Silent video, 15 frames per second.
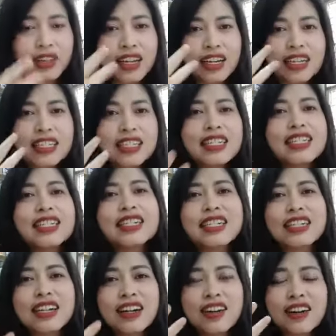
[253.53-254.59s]
คือ
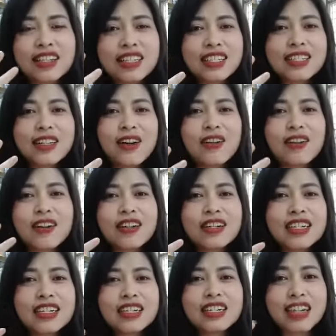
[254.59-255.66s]
ข้อที่ 2 ก็
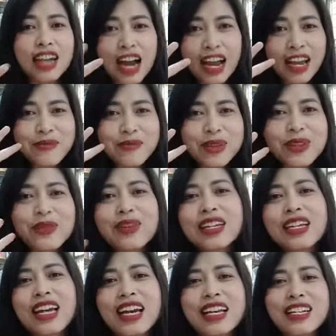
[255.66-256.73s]
คือให้มีวิ
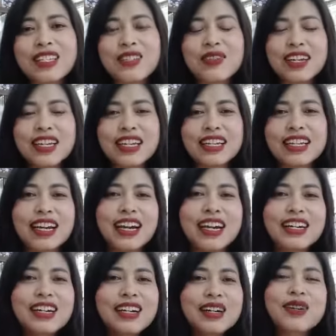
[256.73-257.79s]
นัยในตัวเองนะคะ
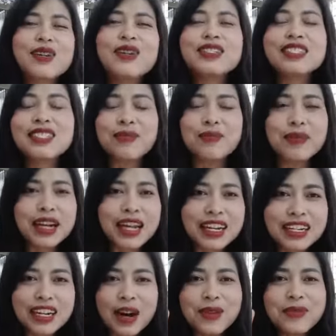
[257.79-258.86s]
คนสำเร็จ
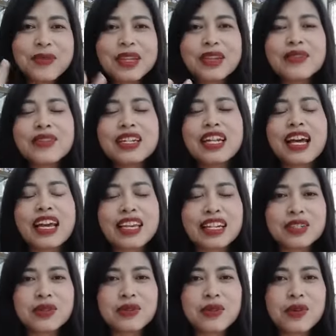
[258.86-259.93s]
เขามีวินัยกัน
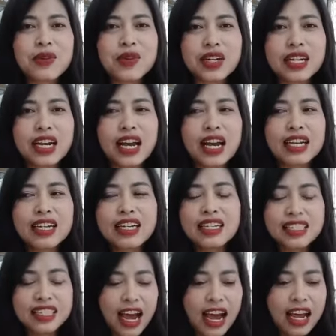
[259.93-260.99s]
ทุกคนนะคะ
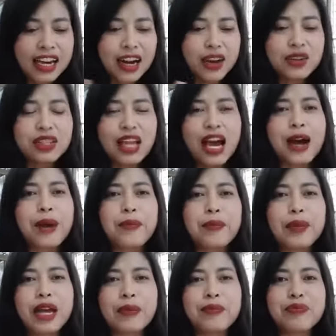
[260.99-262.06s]
ถ้าเราทำแบ
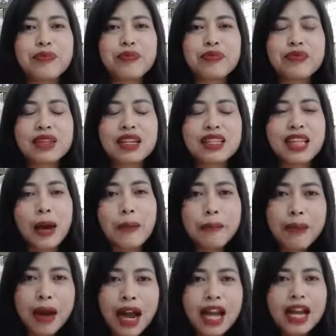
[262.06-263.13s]
บทำ
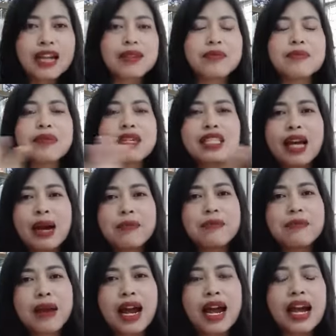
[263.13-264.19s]
บ้างไม่ทำ
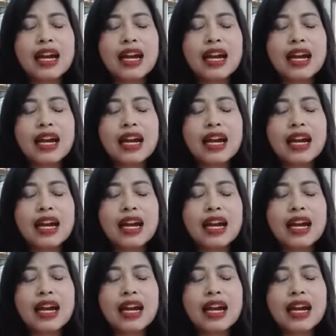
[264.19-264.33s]
บ้าง